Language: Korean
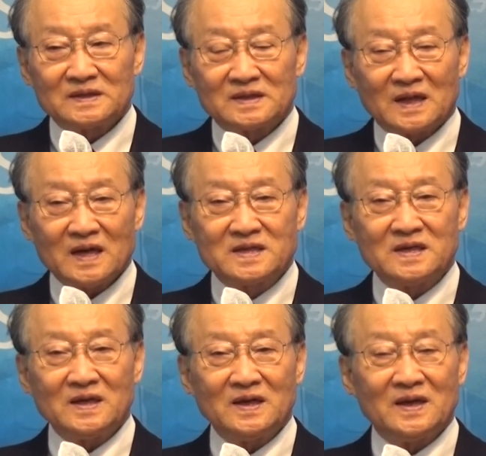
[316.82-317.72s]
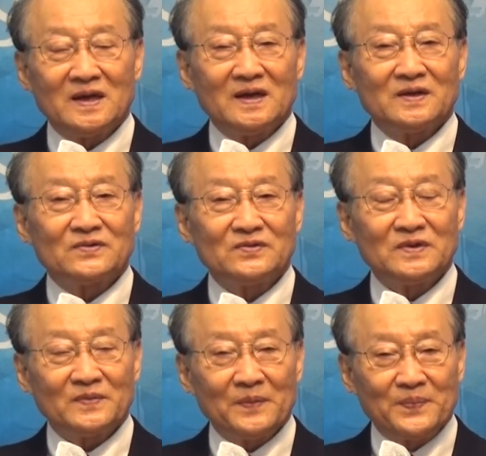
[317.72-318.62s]
다시
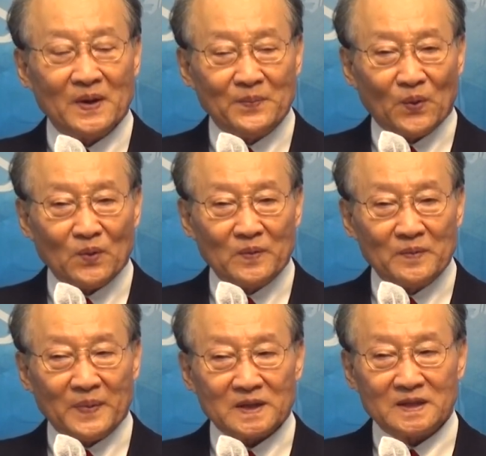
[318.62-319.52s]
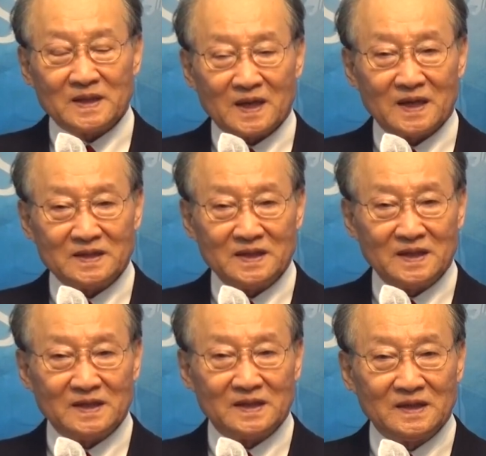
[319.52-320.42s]
주님 앞에 복음을 받을
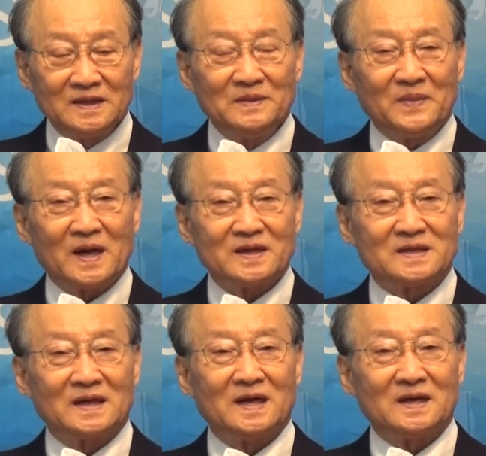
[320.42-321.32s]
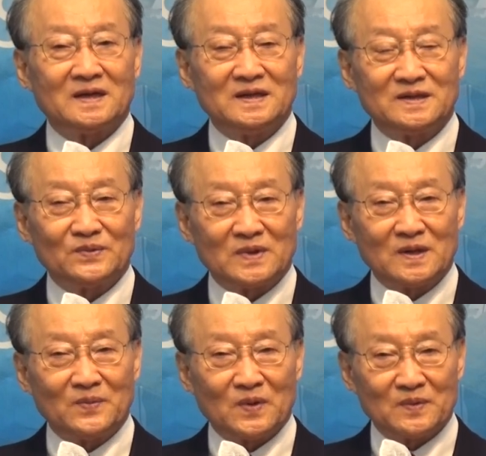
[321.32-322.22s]
때까지 얼마나 시간이 걸릴지
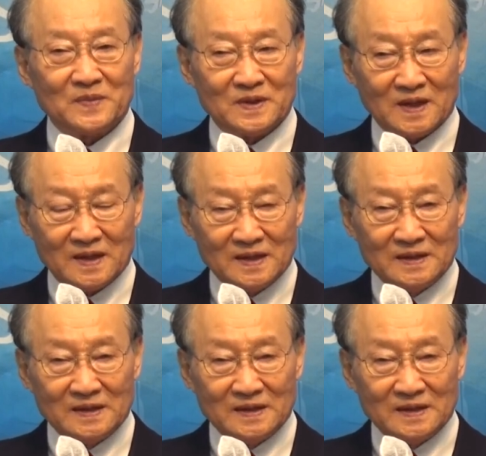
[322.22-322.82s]
우리는 모릅니다.